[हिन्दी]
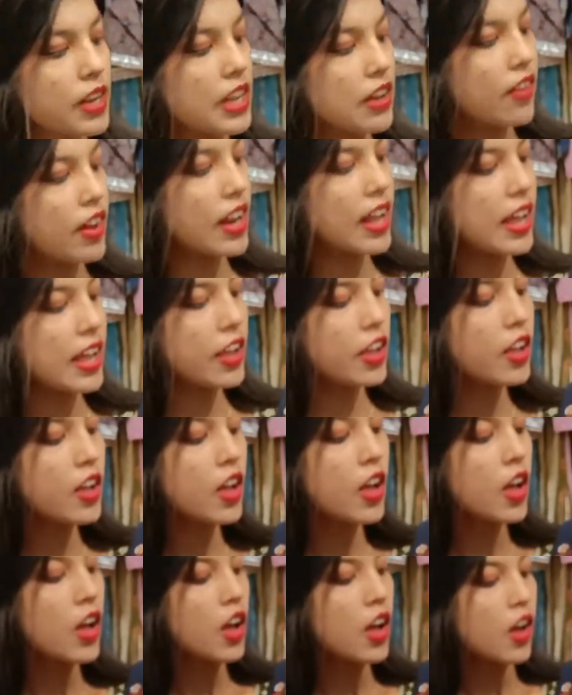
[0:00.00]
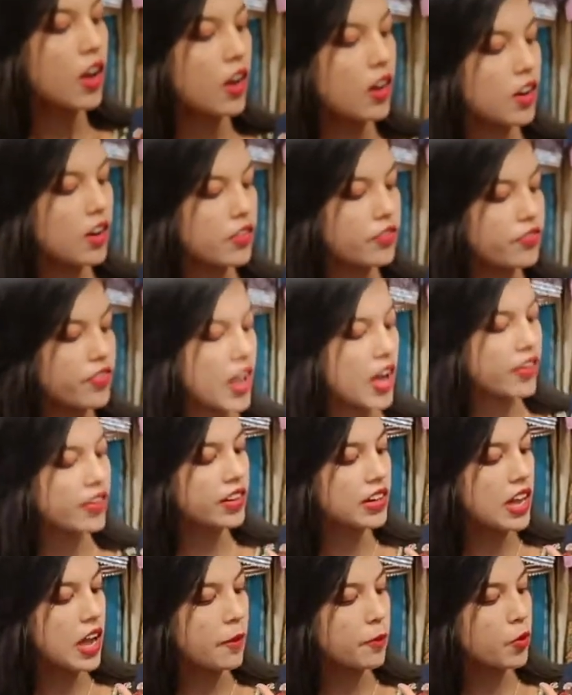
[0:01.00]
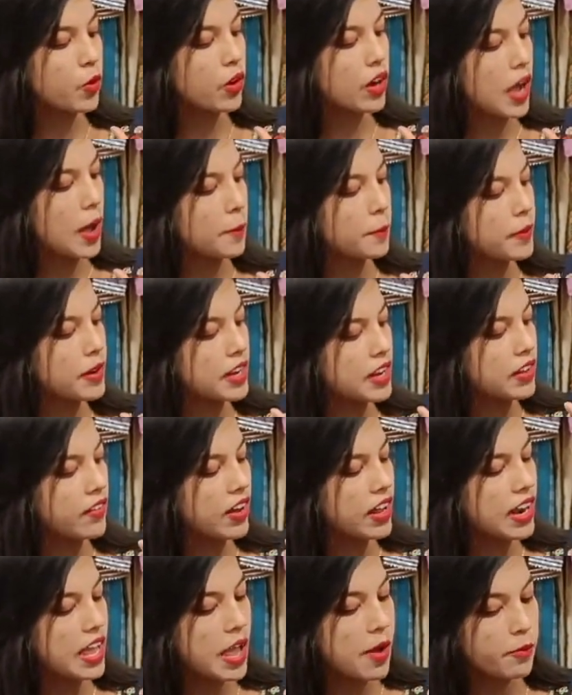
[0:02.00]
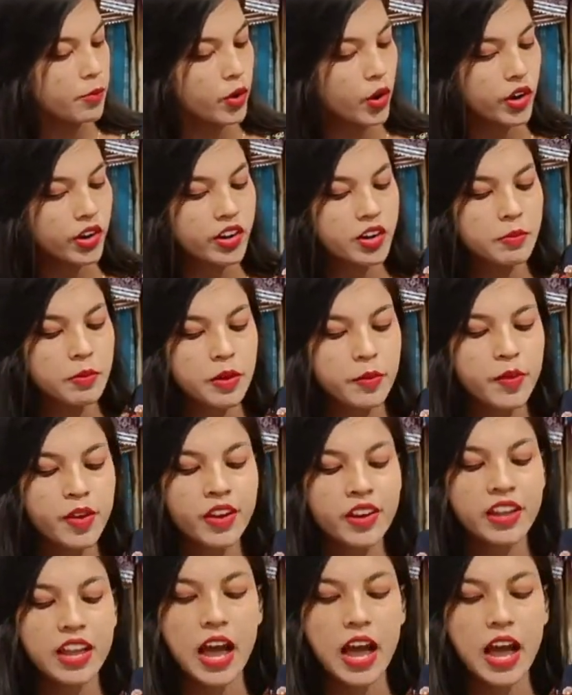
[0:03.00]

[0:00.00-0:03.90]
मिलने वाला है फ्लावर का आपको काम मिलने वाला है एम्ब्रॉयडरी में भी और